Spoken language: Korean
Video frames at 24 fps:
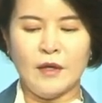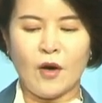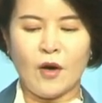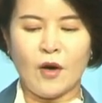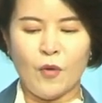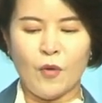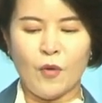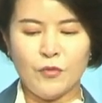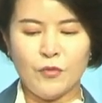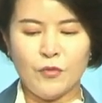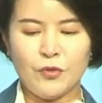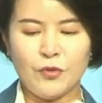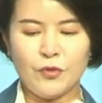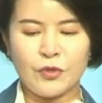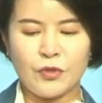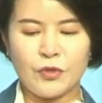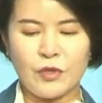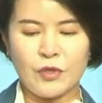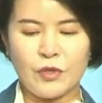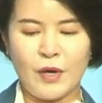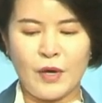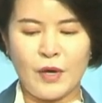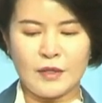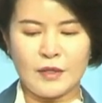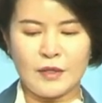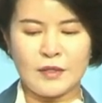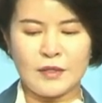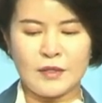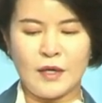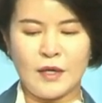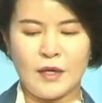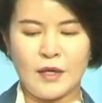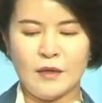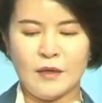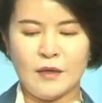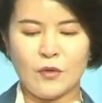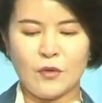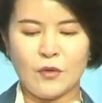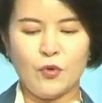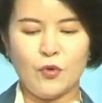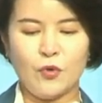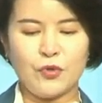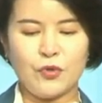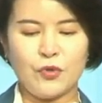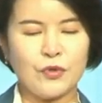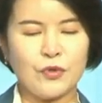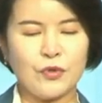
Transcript: 업무 능률 향상, 고충